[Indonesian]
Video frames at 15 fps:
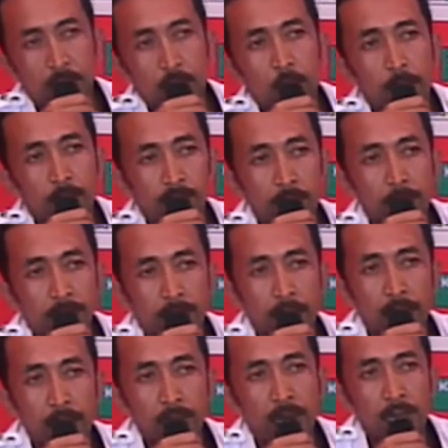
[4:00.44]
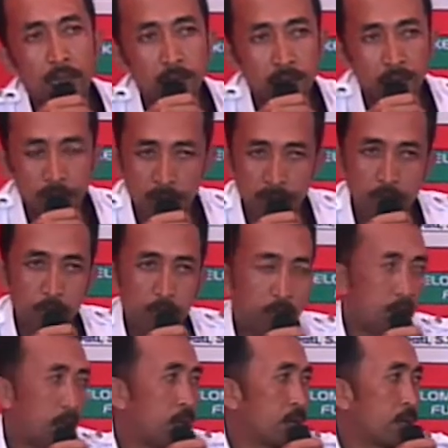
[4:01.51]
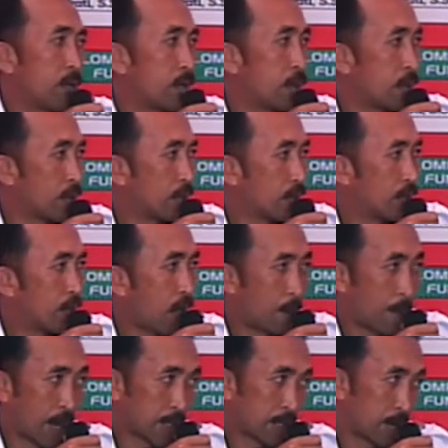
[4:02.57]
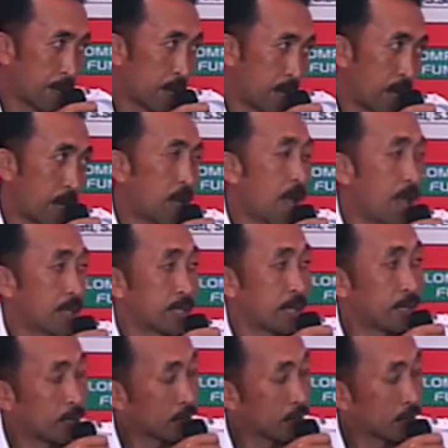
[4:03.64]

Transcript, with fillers: 2% peternak dan sisanya itu adalah uh, sekitar sepinggar ASN.